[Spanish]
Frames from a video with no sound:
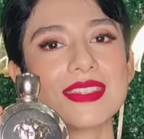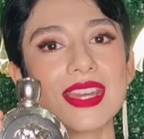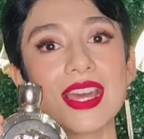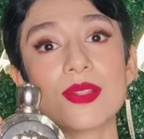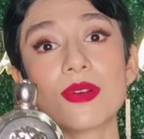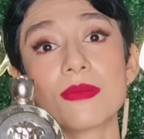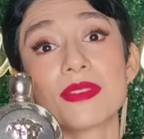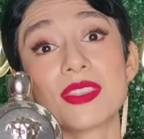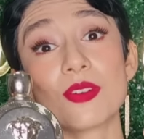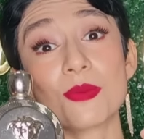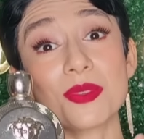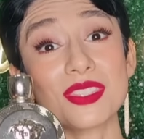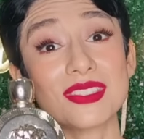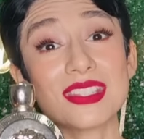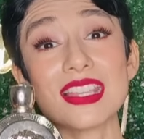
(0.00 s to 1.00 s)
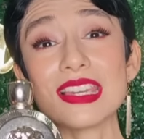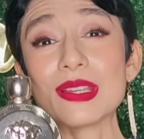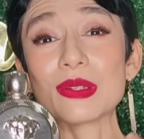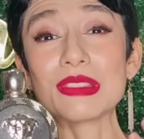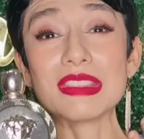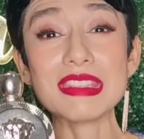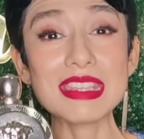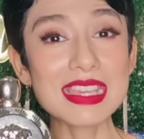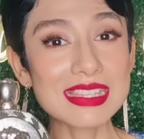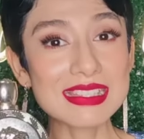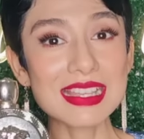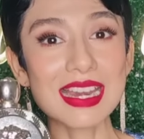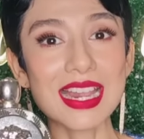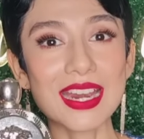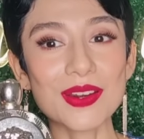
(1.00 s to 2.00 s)
He llegado a mi domicilio
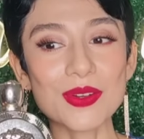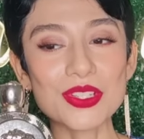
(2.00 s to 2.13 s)
10 de la